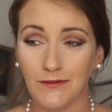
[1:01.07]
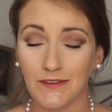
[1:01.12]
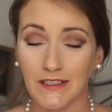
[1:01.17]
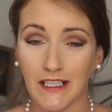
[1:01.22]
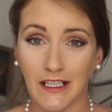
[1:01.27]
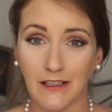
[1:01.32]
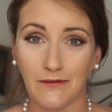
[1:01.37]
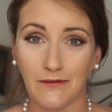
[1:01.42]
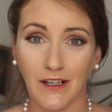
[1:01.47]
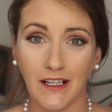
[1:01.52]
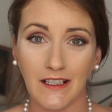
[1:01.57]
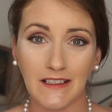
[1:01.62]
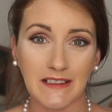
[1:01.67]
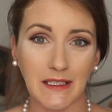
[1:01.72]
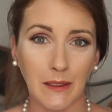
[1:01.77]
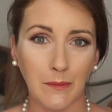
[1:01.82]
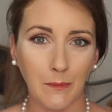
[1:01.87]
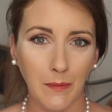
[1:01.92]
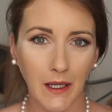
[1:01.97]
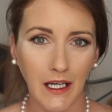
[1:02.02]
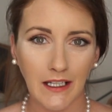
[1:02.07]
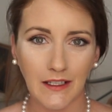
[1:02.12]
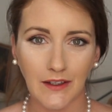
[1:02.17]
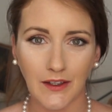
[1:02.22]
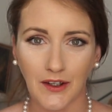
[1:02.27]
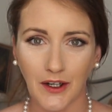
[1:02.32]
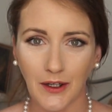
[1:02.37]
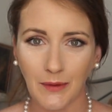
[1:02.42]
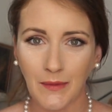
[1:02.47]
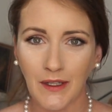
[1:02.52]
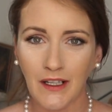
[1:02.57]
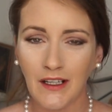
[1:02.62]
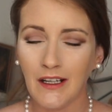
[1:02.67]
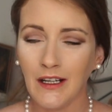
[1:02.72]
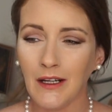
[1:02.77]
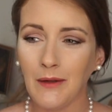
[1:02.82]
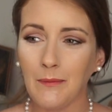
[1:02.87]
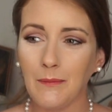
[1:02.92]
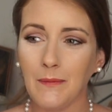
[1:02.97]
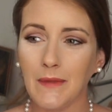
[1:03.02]
Vous voir c'est pas énorme
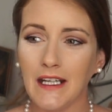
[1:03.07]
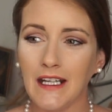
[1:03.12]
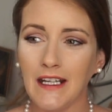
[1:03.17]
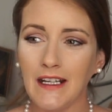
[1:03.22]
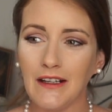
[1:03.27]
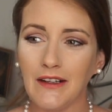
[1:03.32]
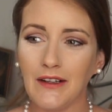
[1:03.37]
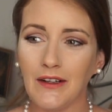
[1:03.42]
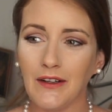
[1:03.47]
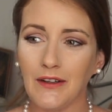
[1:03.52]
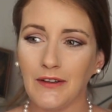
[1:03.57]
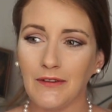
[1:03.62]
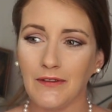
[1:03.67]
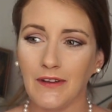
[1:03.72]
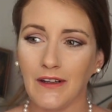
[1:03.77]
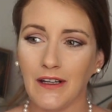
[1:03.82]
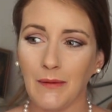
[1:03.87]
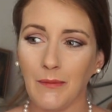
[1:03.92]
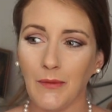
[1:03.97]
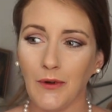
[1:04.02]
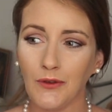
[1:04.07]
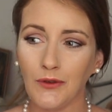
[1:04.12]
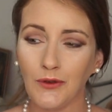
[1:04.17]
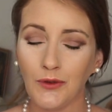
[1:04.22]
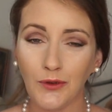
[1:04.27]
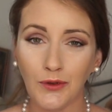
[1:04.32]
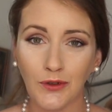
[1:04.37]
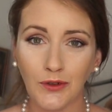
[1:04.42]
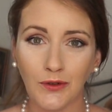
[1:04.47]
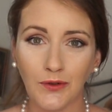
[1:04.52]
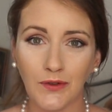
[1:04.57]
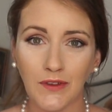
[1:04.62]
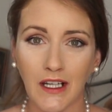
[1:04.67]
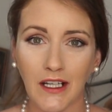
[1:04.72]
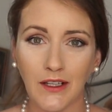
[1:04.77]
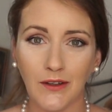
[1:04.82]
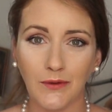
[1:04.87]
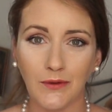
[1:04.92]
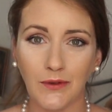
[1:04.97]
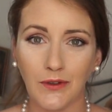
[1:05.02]
mais euh, vraiment tout ce qu'on
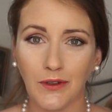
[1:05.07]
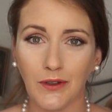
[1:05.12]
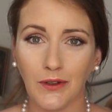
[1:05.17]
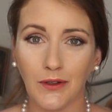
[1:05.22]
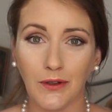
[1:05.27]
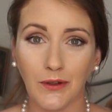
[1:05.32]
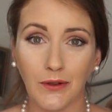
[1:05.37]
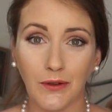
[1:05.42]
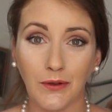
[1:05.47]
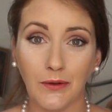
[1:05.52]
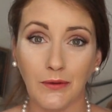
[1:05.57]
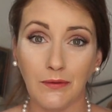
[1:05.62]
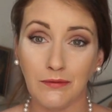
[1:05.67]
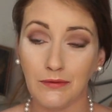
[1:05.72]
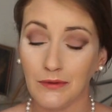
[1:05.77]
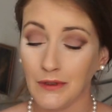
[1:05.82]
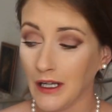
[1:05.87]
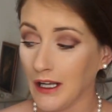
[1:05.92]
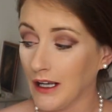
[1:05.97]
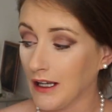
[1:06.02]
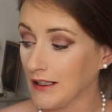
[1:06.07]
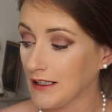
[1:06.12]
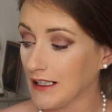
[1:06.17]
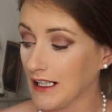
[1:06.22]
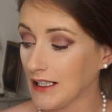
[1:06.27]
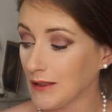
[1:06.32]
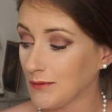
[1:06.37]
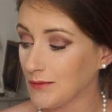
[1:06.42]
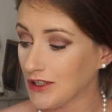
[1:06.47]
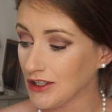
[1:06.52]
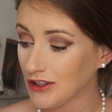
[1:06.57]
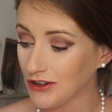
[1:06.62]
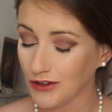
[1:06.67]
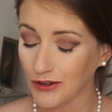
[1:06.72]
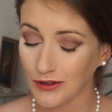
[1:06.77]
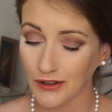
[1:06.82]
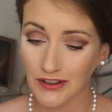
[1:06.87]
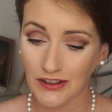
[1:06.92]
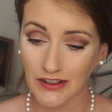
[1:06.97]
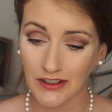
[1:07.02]
a. Donc euh, il y a des petites
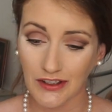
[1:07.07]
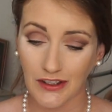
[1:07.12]
choses.